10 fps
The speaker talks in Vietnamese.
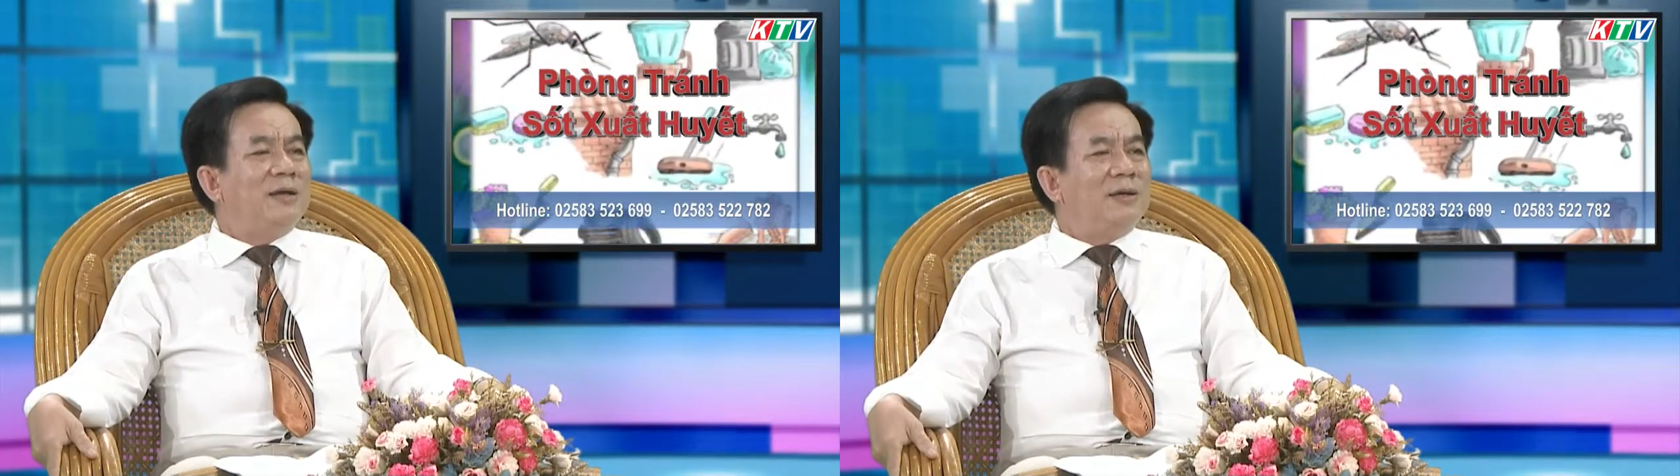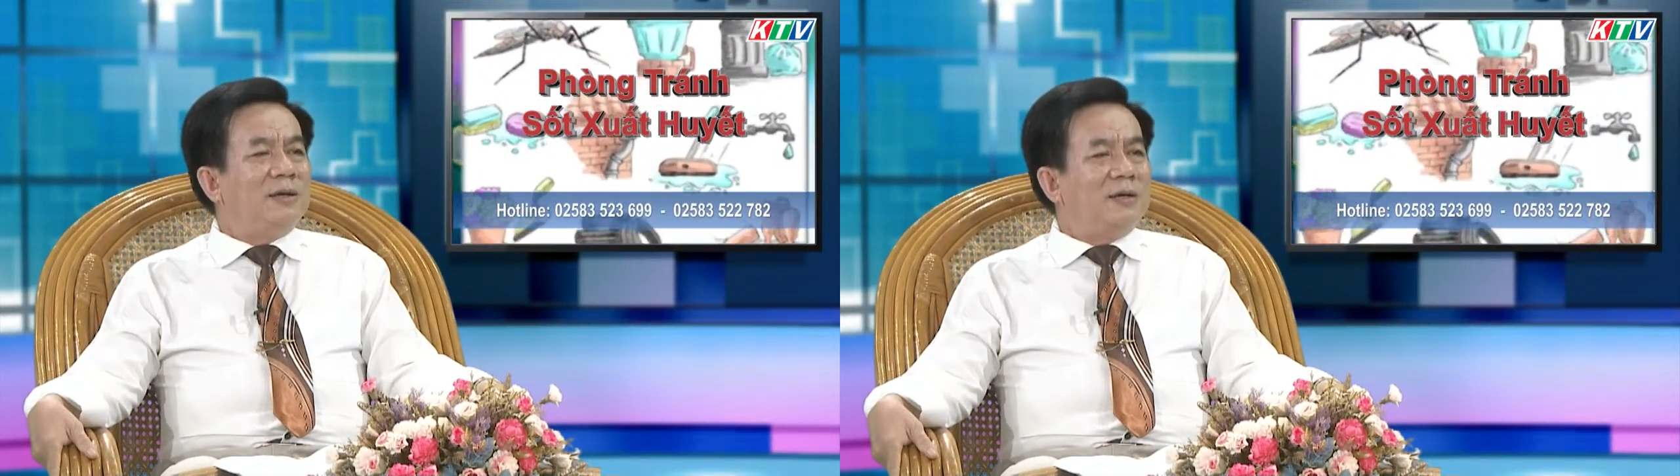
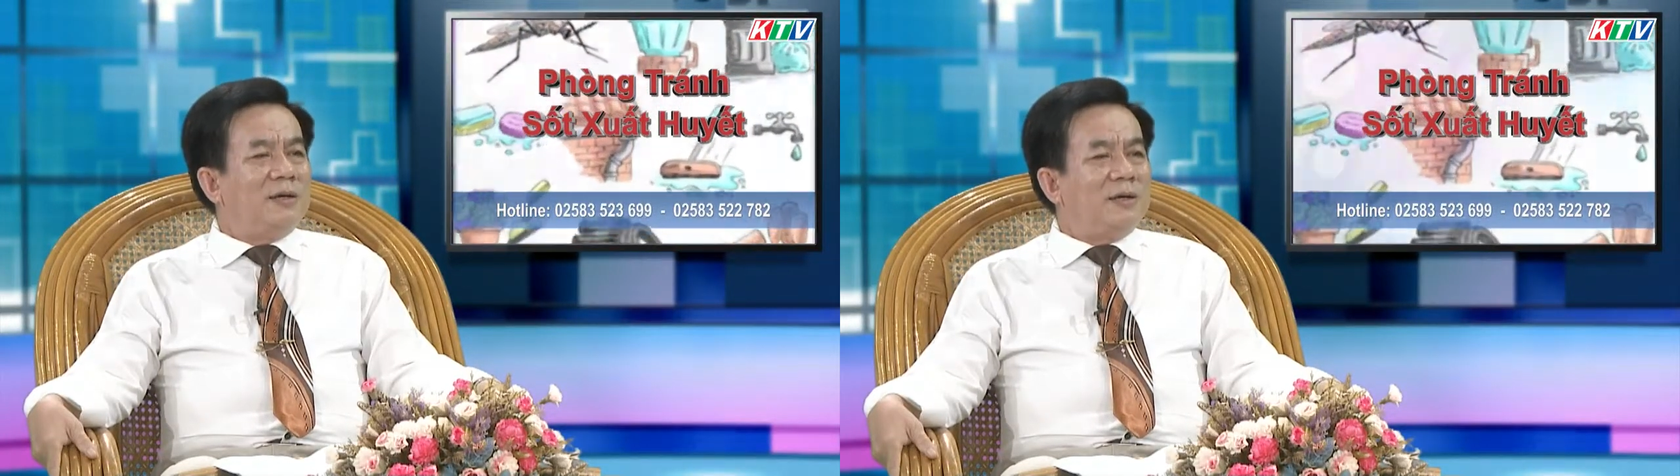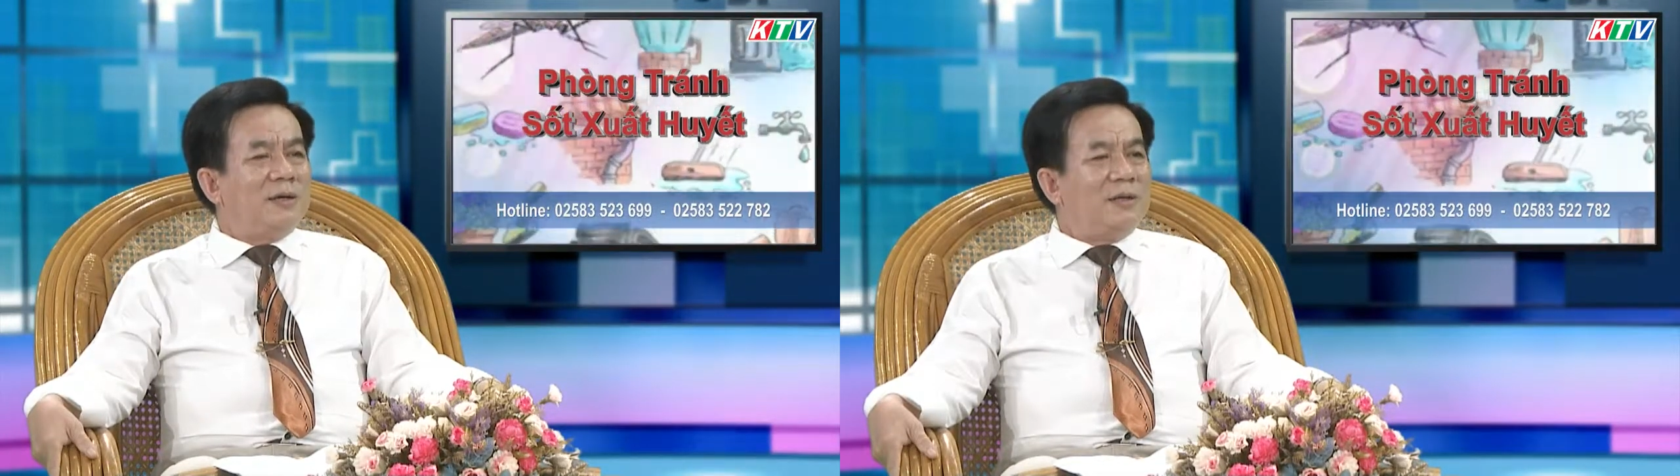
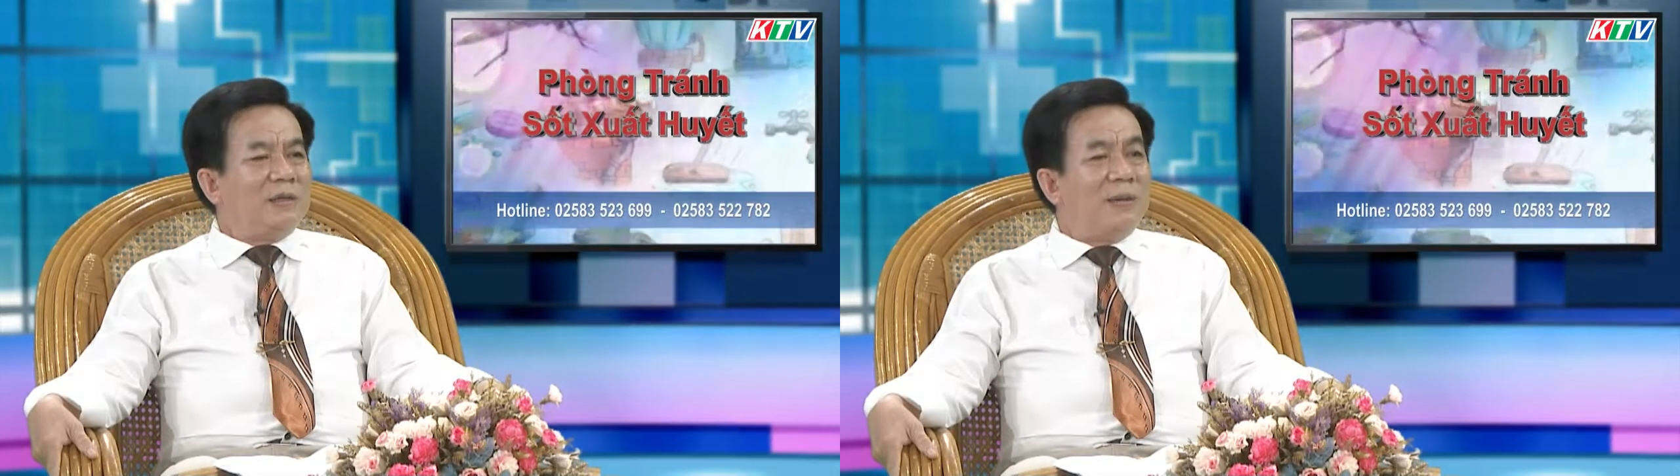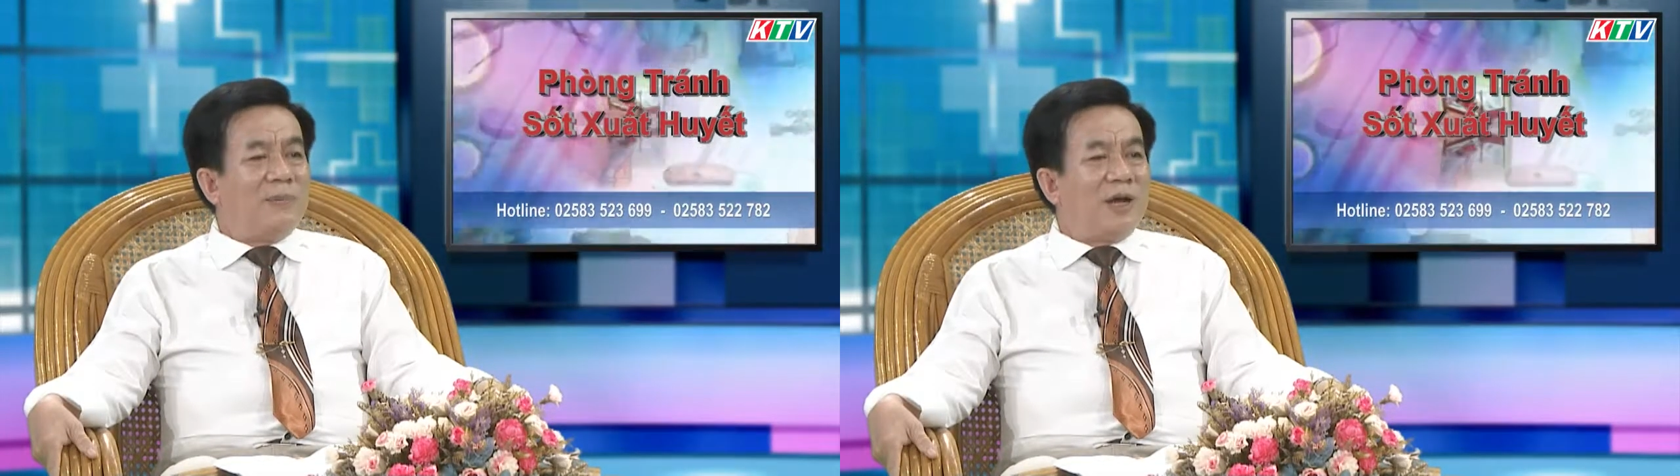ờ,
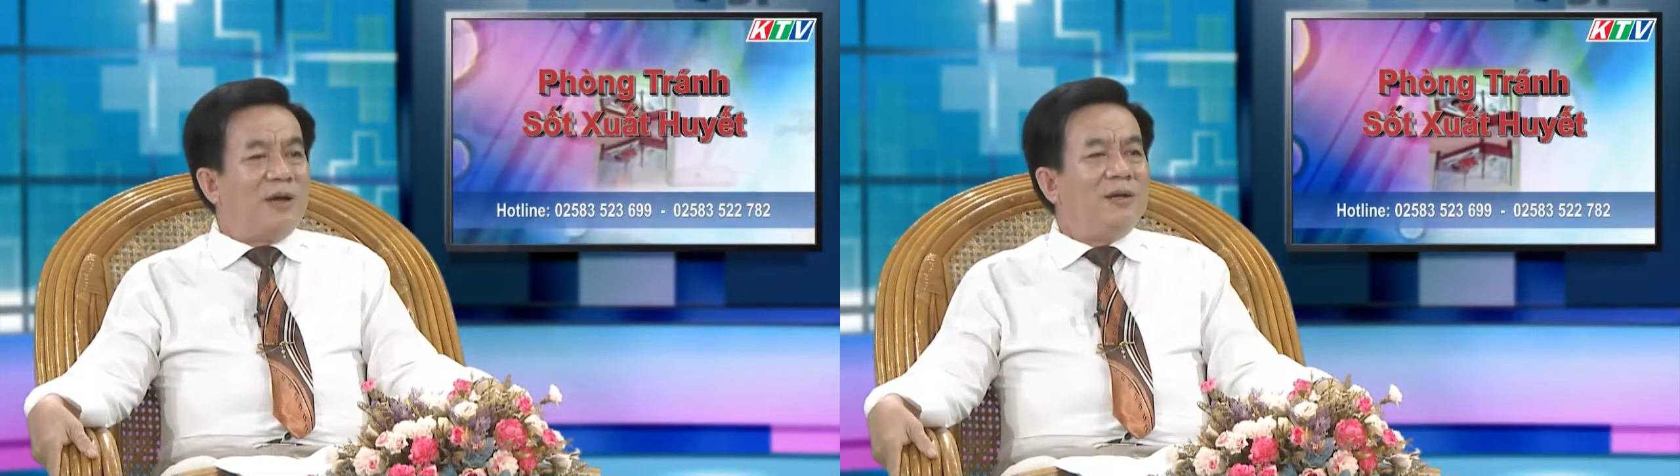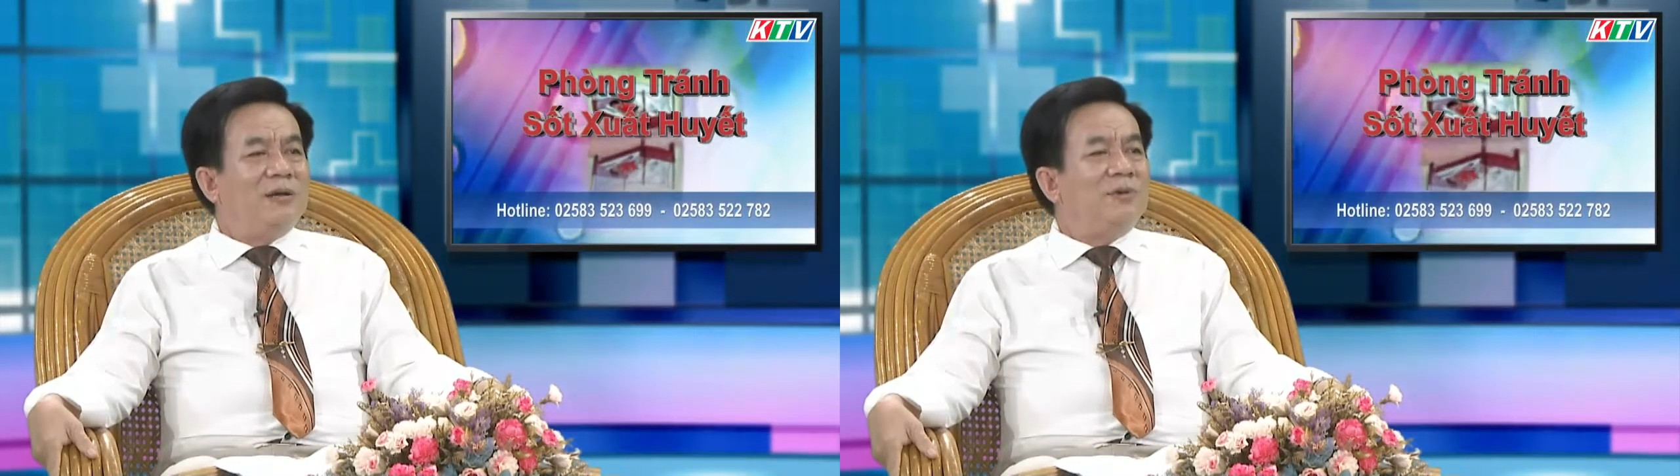nhầm
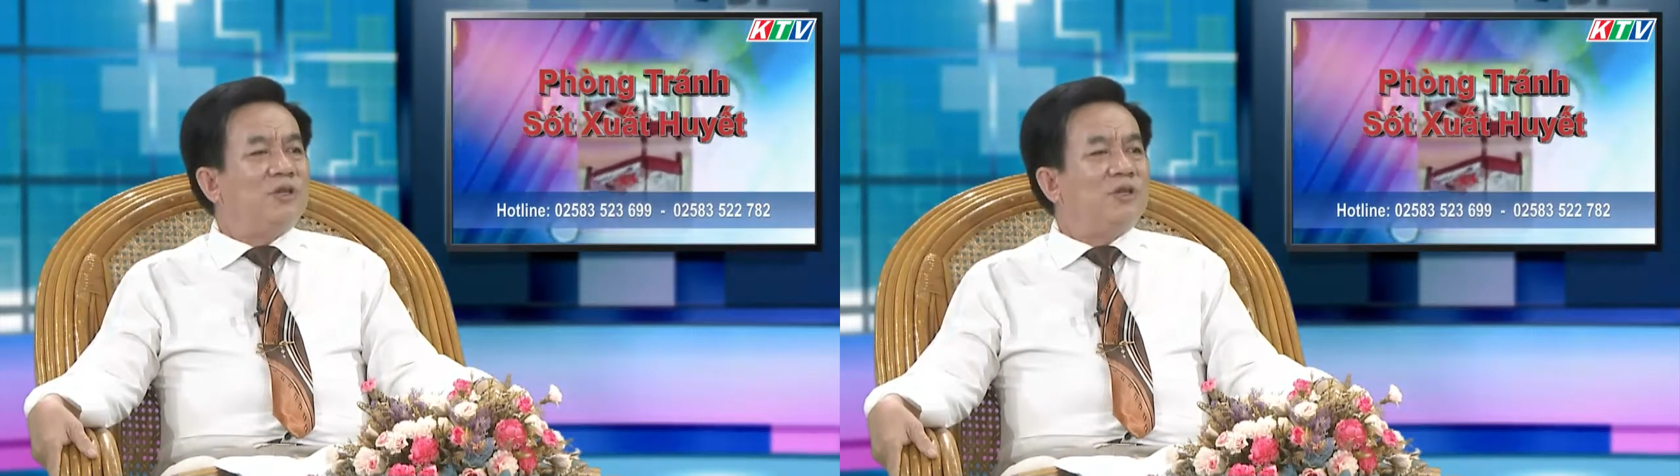lẫn bởi